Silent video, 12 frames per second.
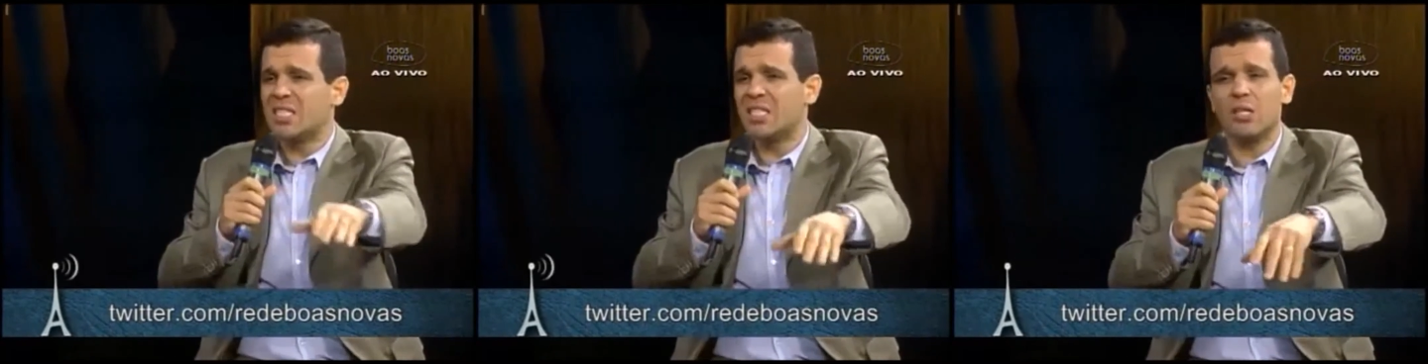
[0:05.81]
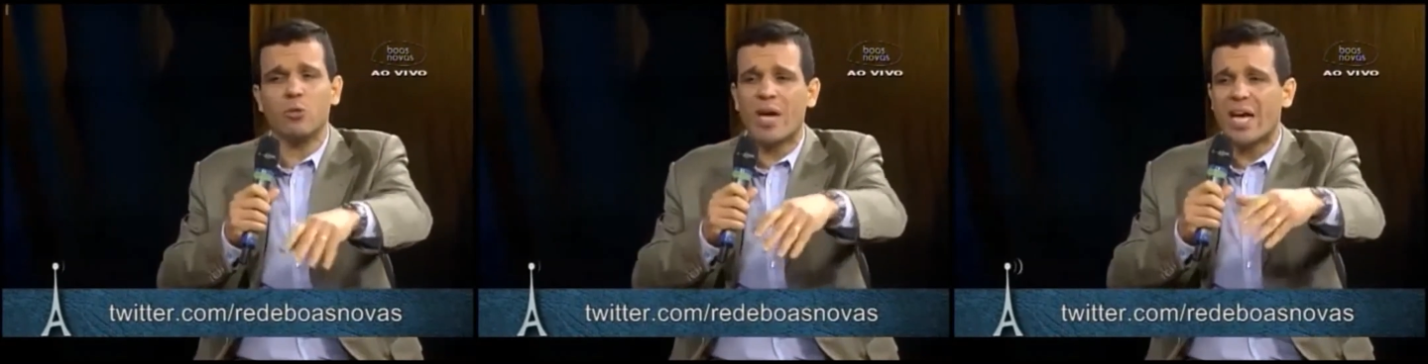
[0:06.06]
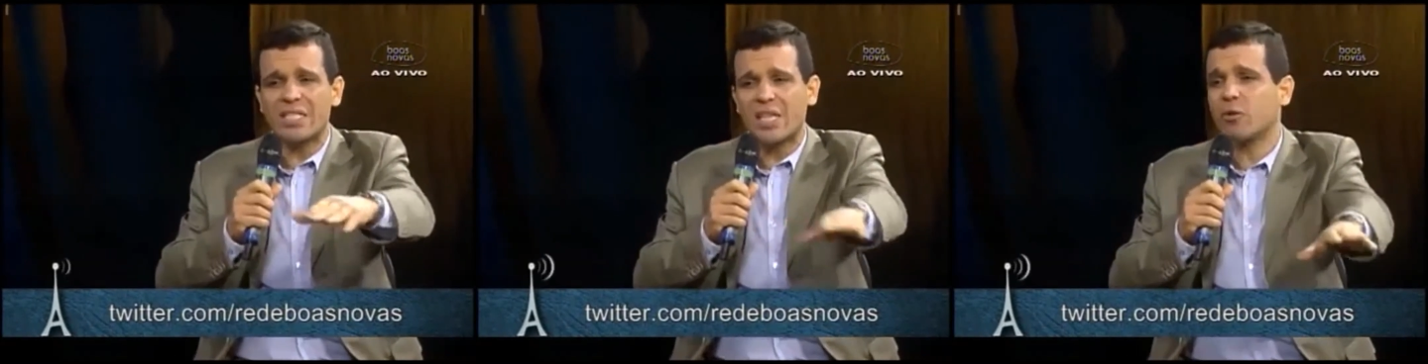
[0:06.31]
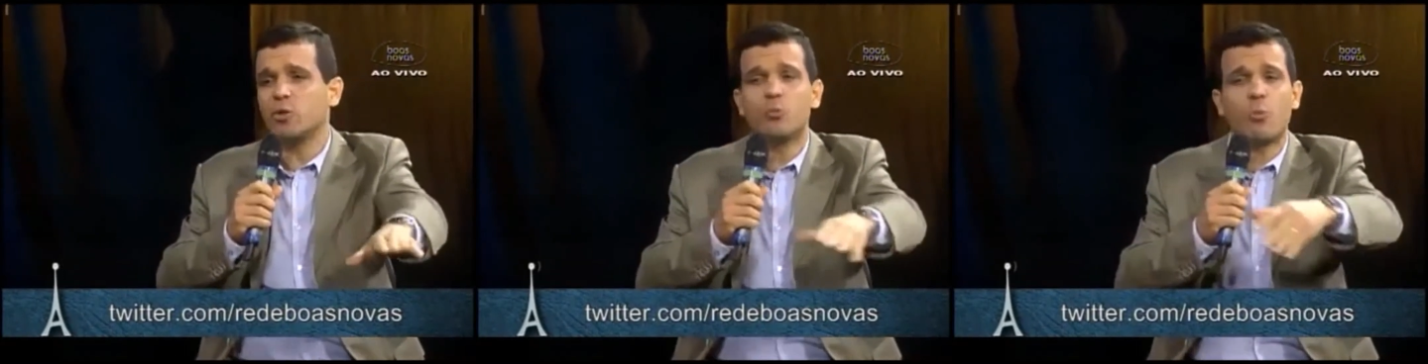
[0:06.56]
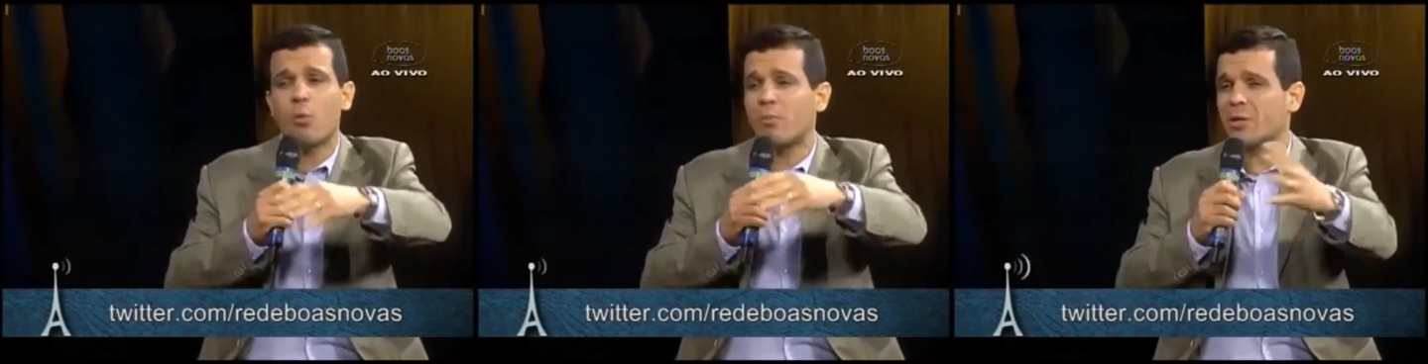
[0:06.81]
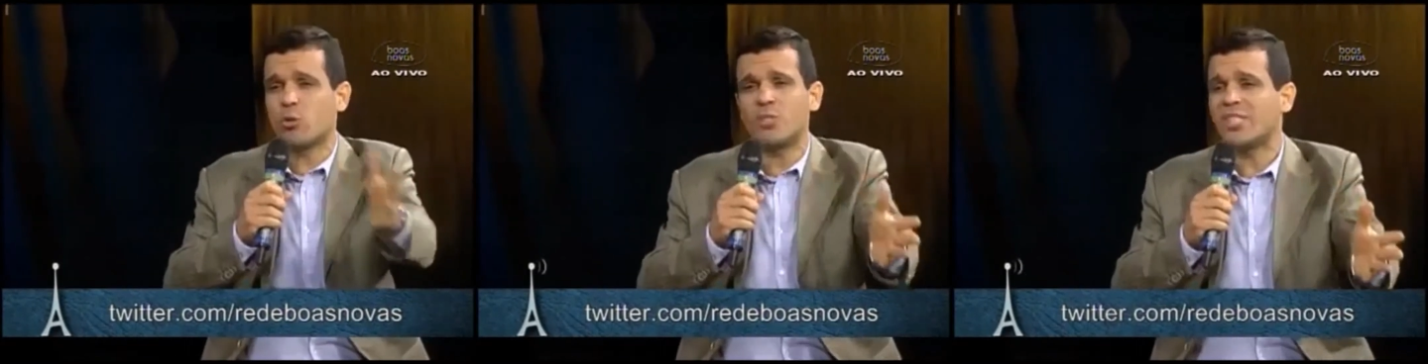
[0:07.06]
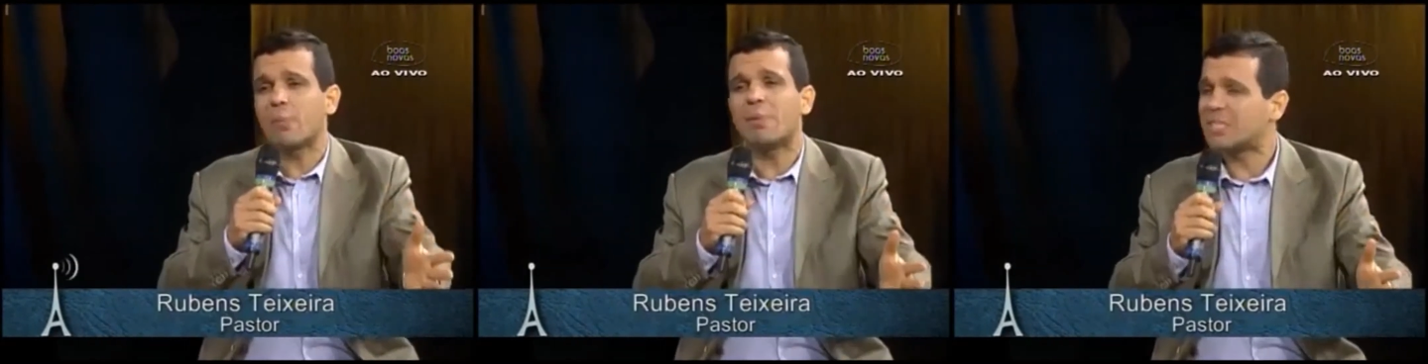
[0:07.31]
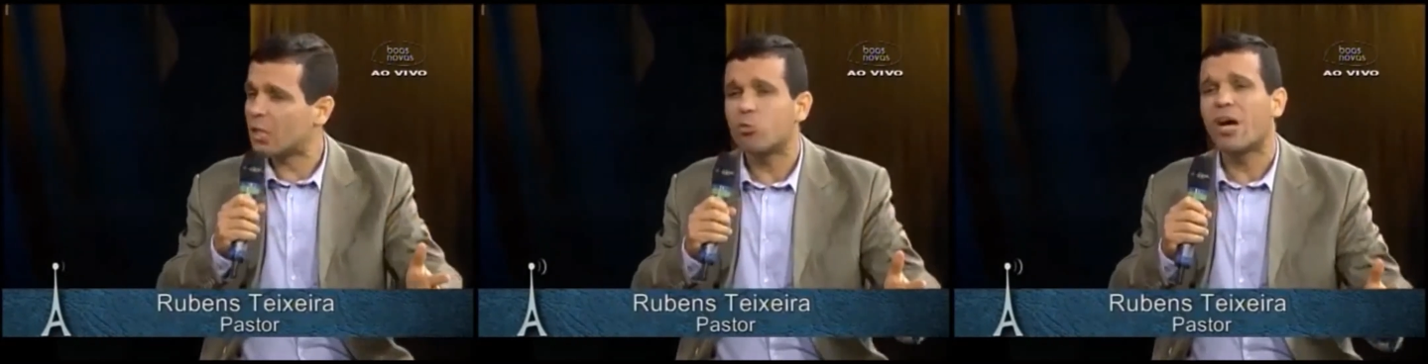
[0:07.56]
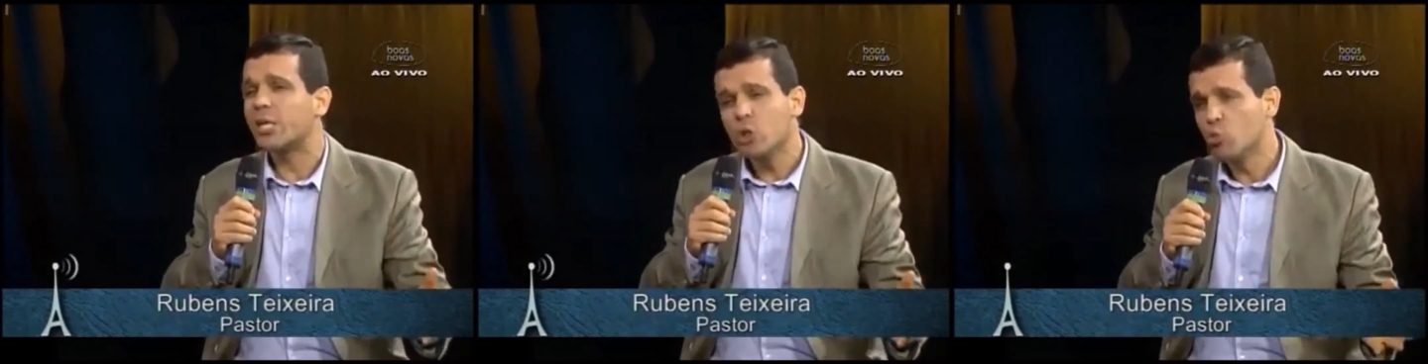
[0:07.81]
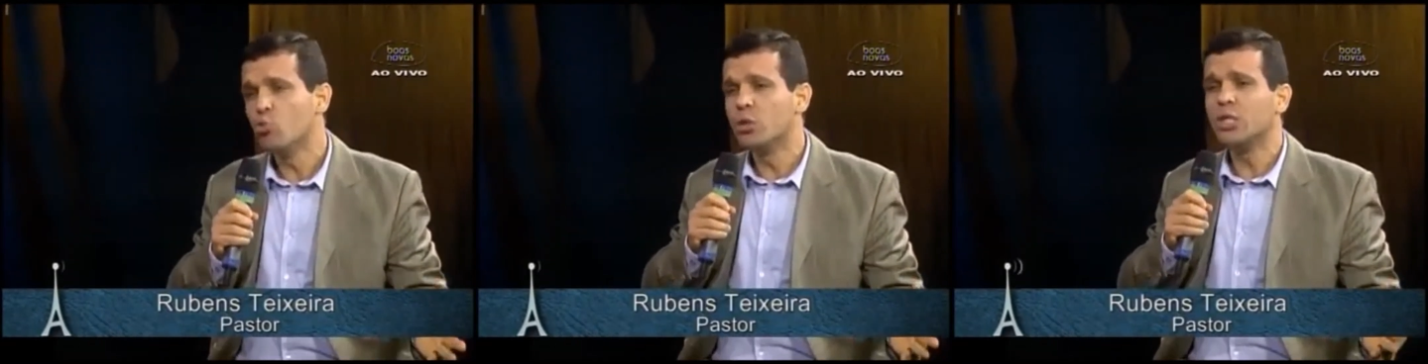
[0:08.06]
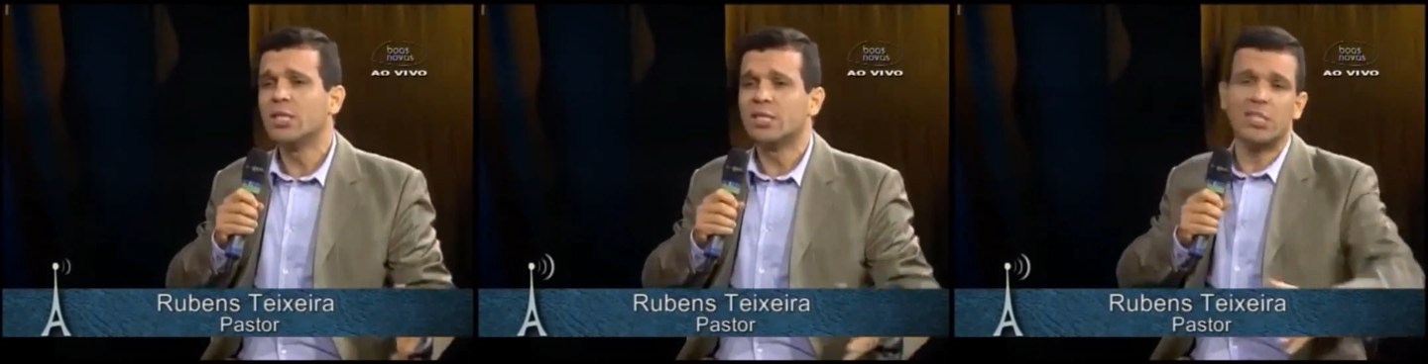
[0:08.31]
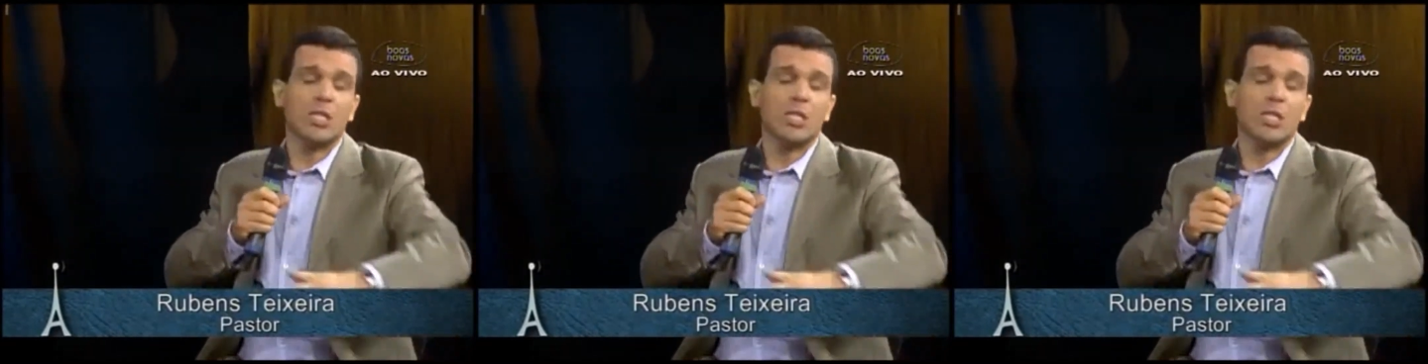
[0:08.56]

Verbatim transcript: ensinam, o cara sai com diploma, mas não consegue passar em lugar nenhum.